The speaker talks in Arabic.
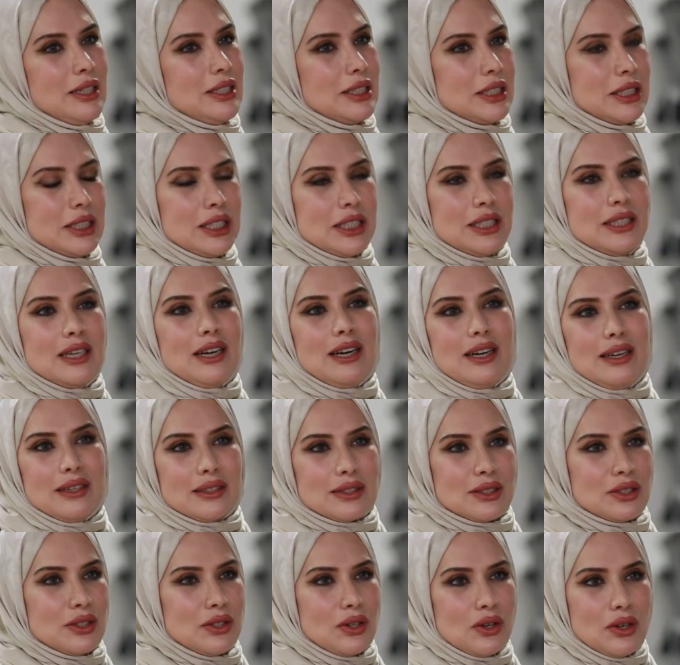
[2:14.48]
عندنا
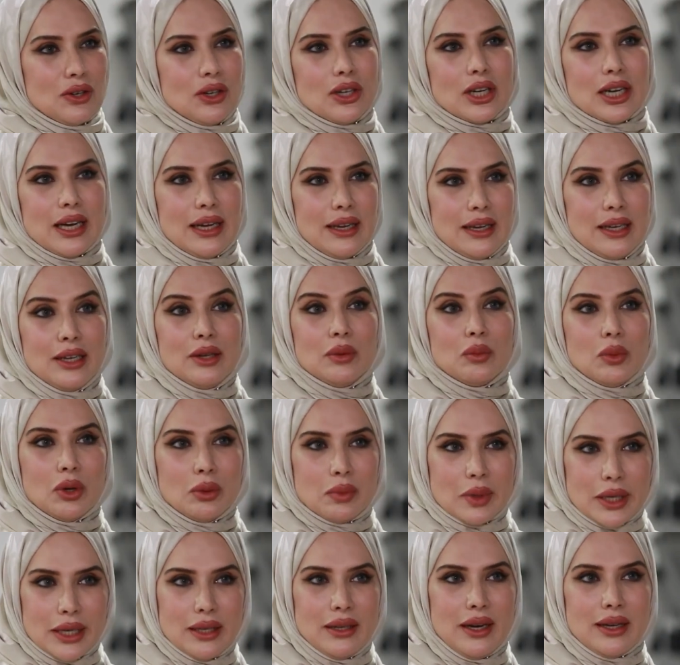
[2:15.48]
الطرق اللي
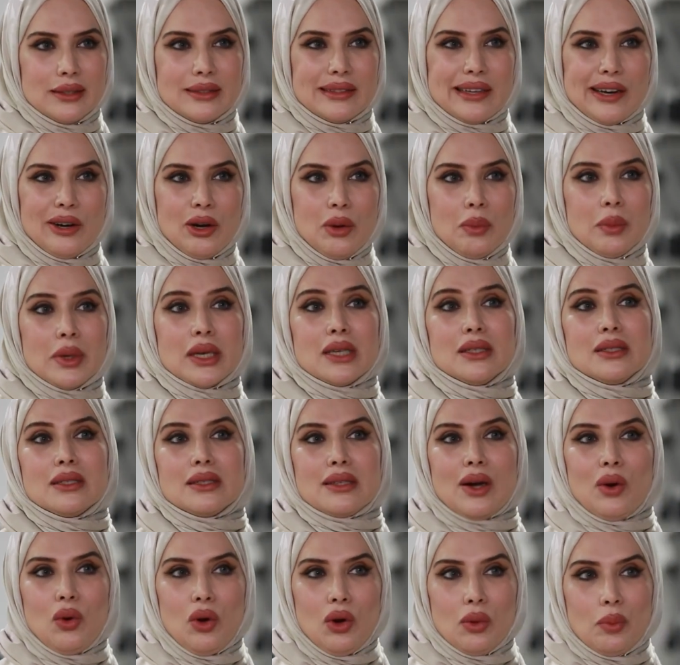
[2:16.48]
ممكن حتى هم
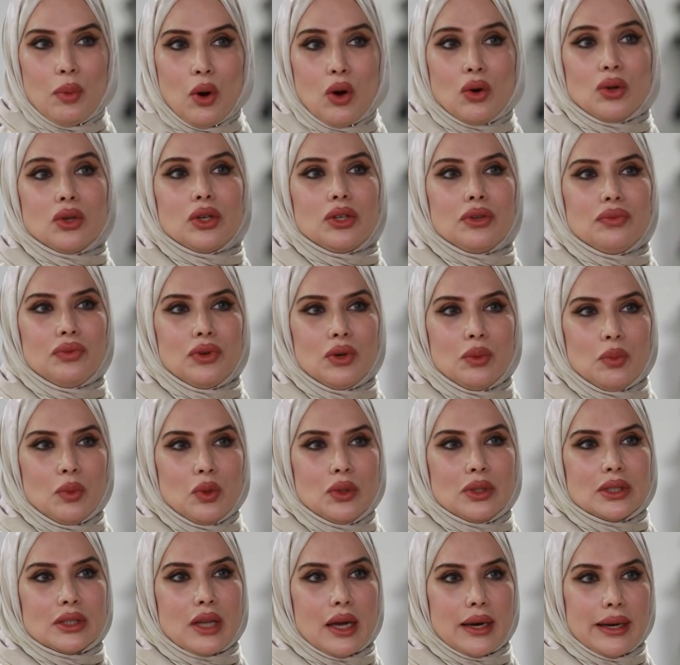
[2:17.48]
يستوعبون
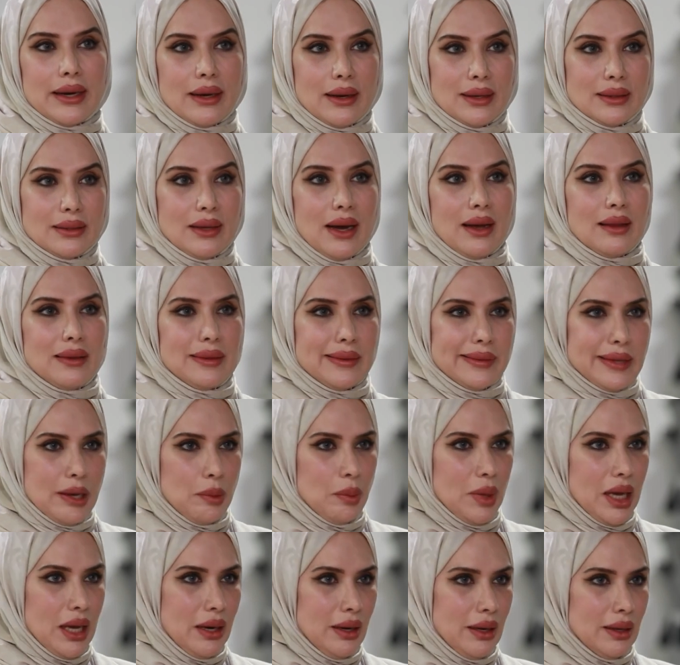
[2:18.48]
يفهمون طريقه هذه
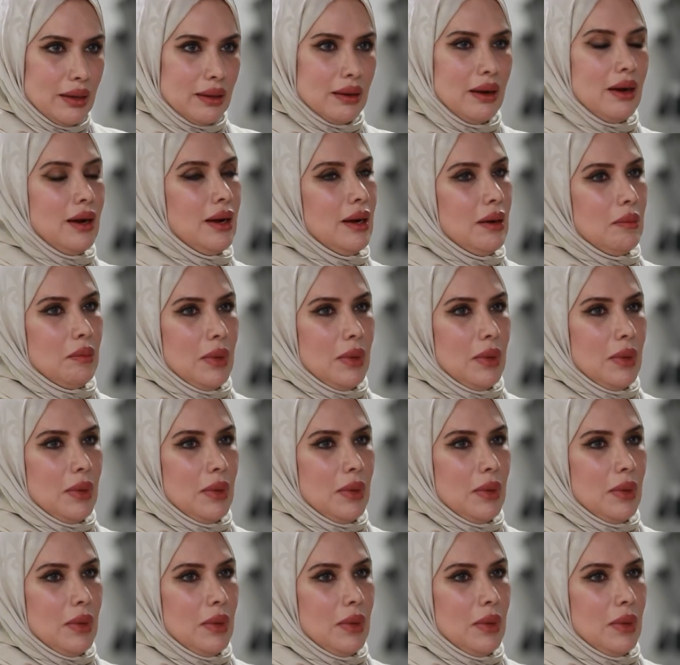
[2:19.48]
التمارين نعم.